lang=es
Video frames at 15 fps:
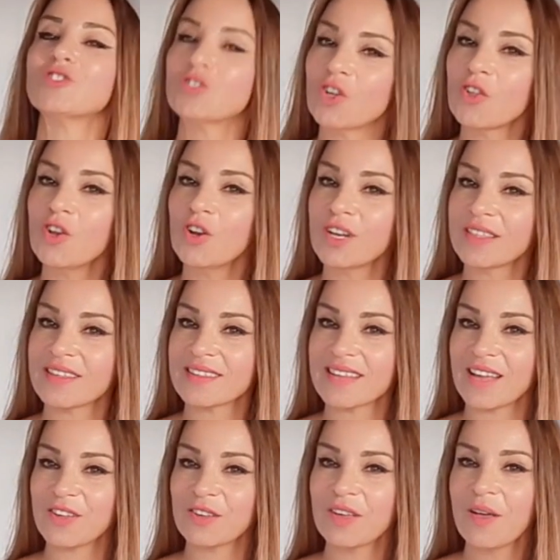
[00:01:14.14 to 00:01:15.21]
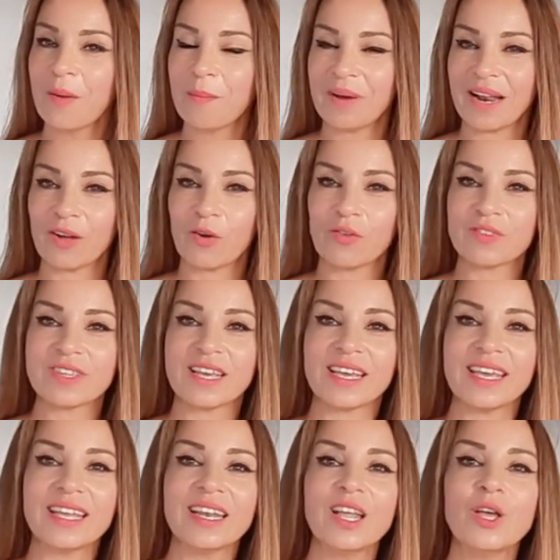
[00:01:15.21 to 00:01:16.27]
todo lo necesario para
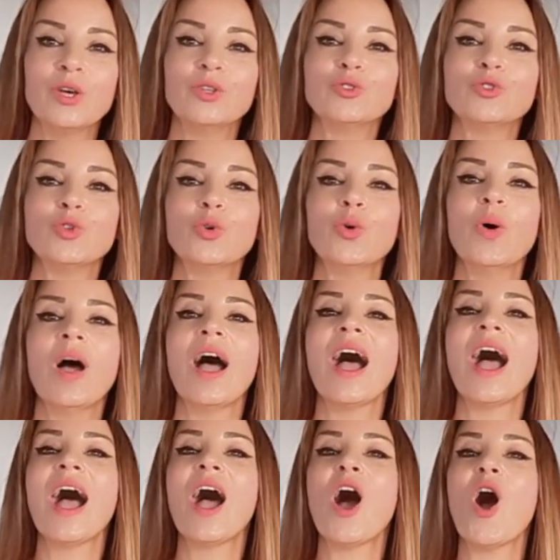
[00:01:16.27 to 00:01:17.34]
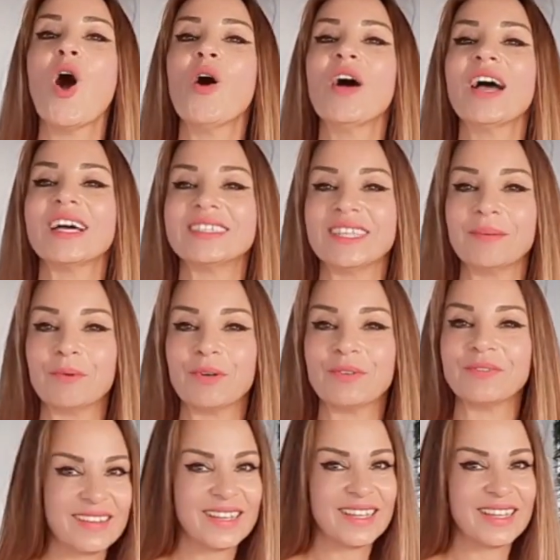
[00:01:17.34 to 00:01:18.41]
conseguir tu objetivo.
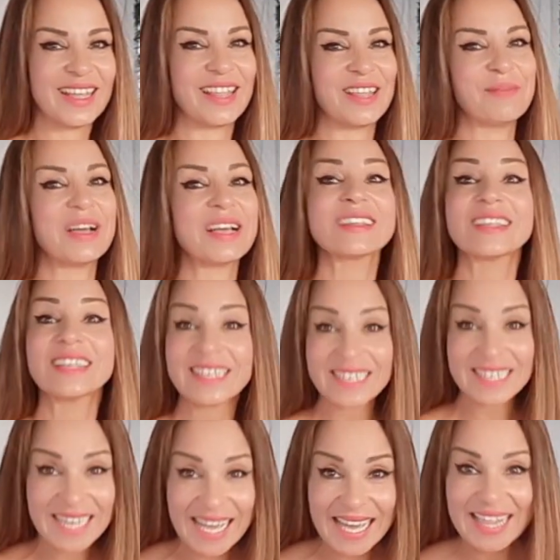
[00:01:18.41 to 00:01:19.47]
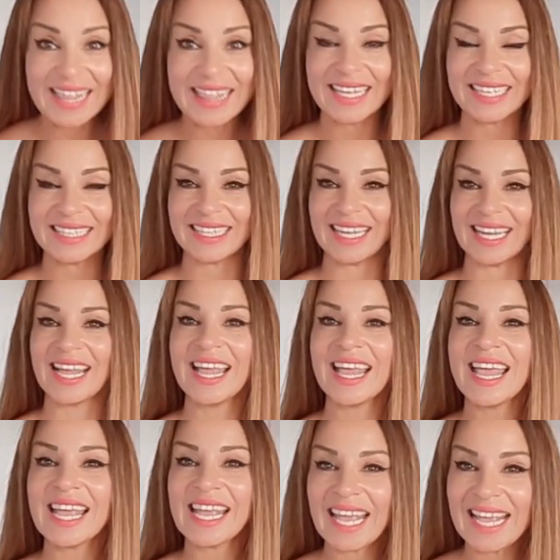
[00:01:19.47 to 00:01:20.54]
Y además, ¿qué decirte?
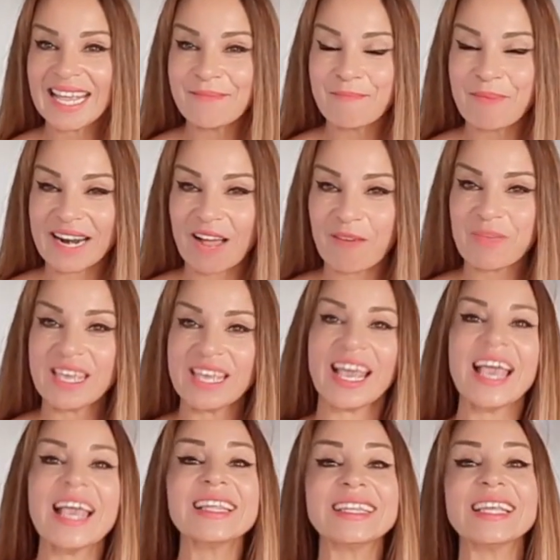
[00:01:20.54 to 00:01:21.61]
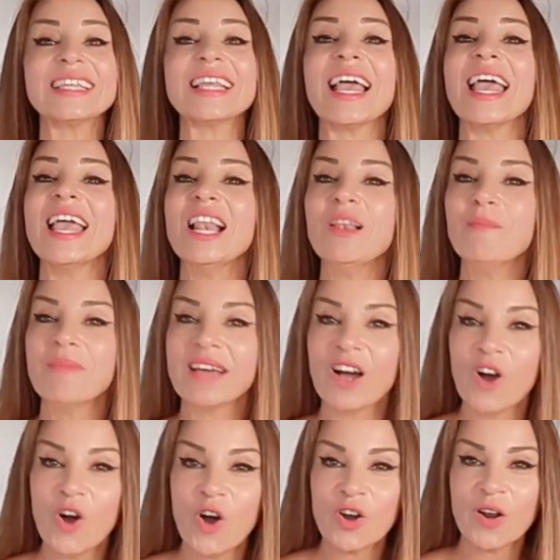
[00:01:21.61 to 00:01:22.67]
Para mí, este es el
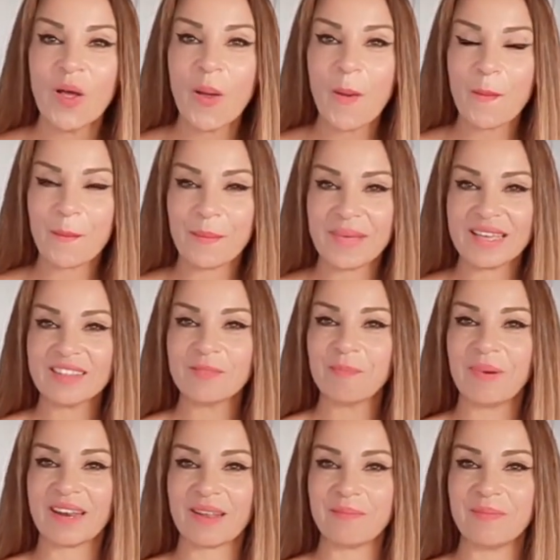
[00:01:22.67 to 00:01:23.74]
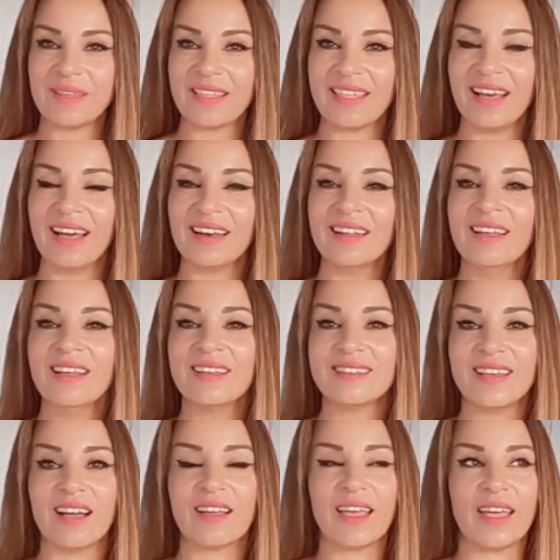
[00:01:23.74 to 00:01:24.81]
mejor mes para empezar,
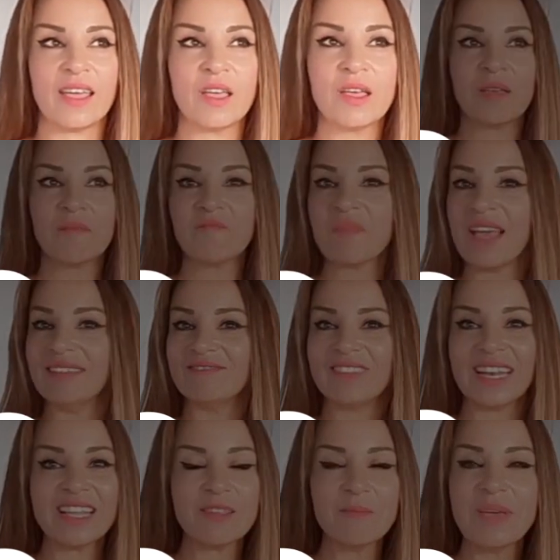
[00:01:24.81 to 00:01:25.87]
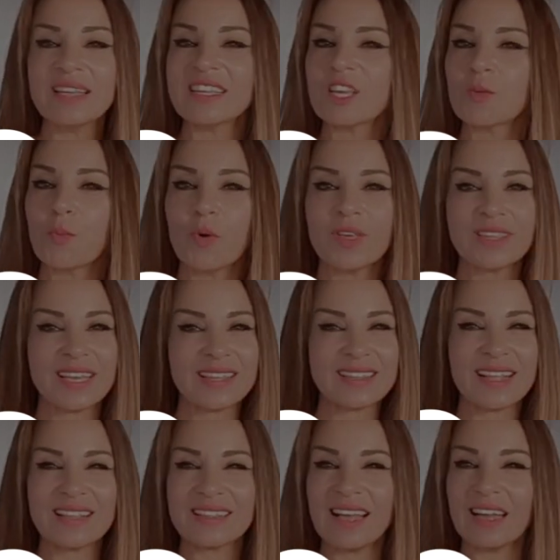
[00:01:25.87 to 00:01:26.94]
ya que en tres meses puedes
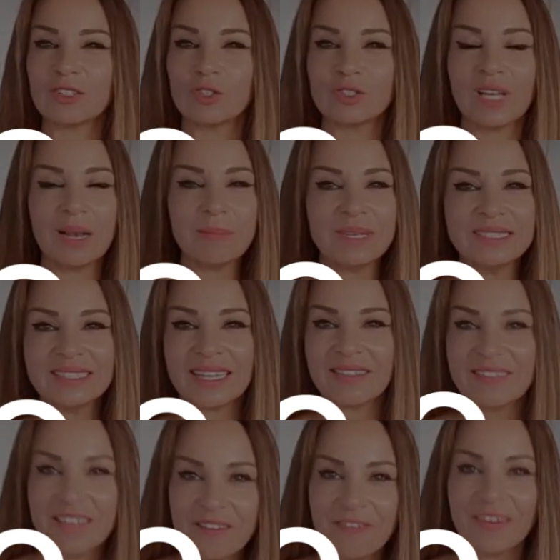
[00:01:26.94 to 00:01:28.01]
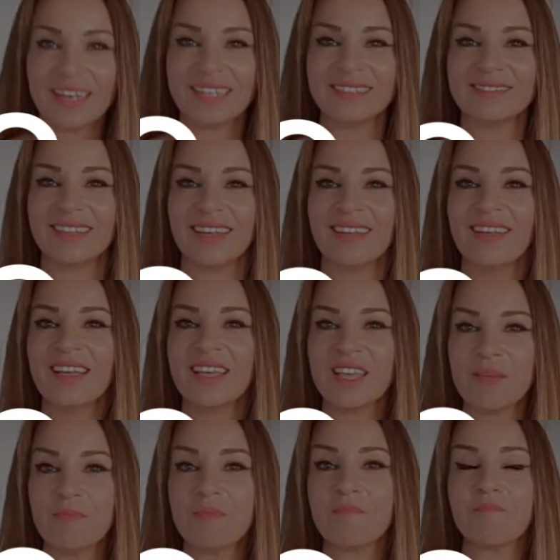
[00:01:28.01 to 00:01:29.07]
estar totalmente diferente
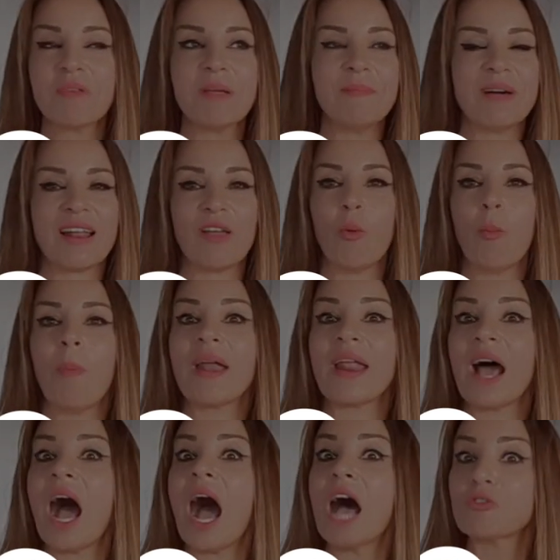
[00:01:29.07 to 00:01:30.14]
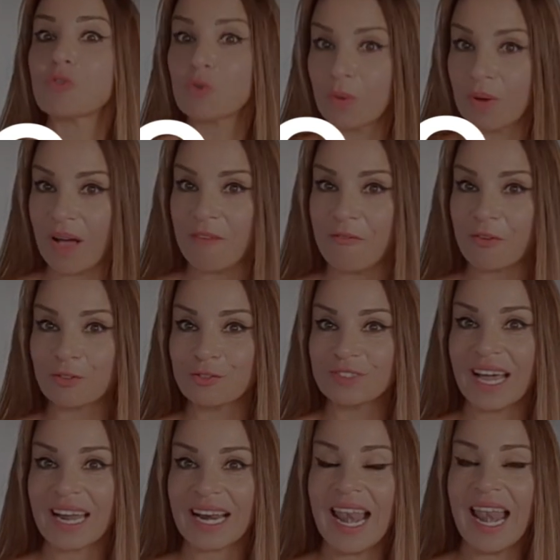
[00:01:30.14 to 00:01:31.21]
y preparado para
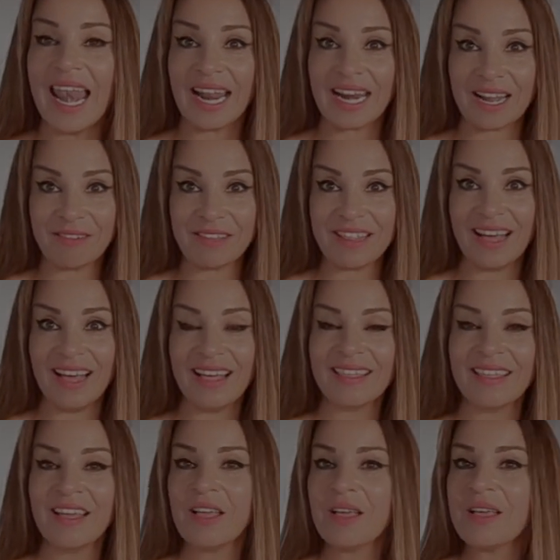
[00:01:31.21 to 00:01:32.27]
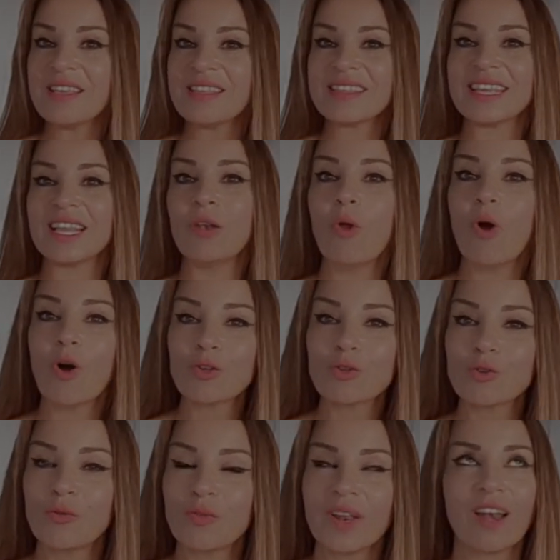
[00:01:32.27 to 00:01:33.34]
afrontar la Navidad sin luego
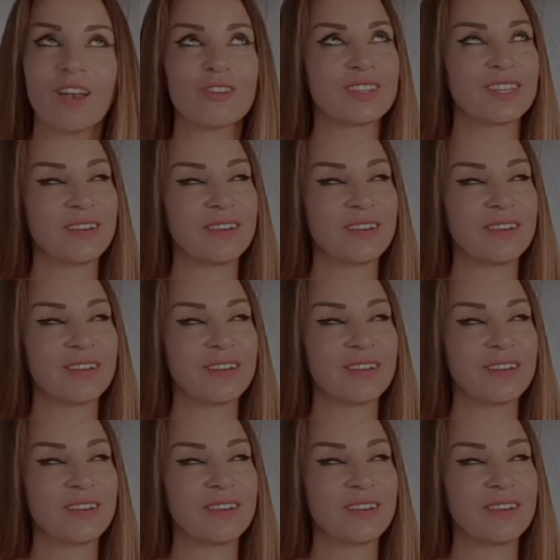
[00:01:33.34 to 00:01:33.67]
sufrir los,